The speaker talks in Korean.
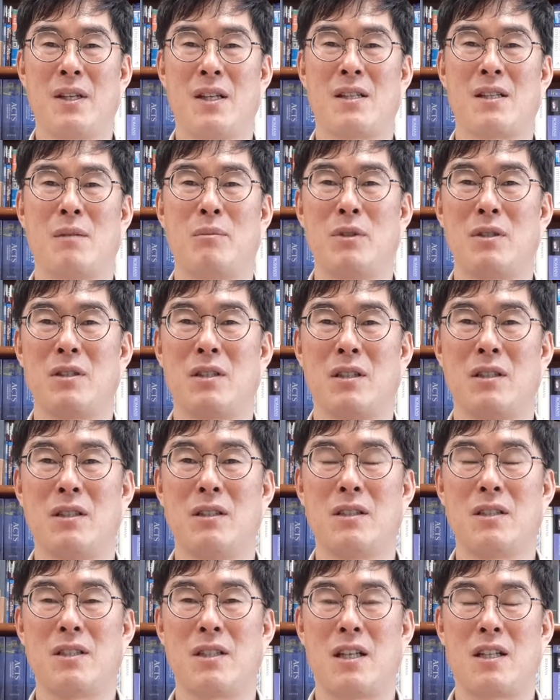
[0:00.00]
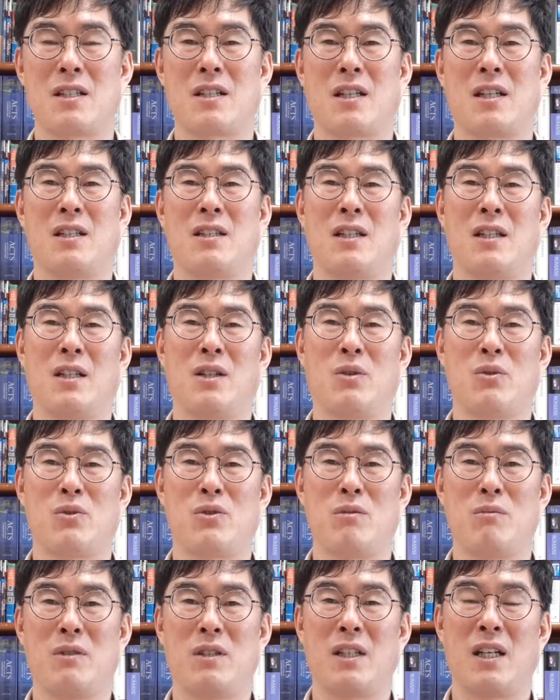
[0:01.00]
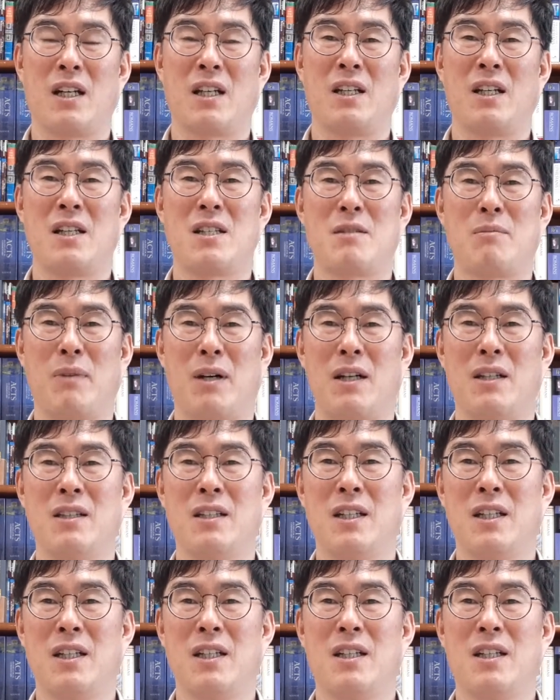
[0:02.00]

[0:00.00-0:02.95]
자, 먼저 지난 시간에 교수님이 이야기를 했지만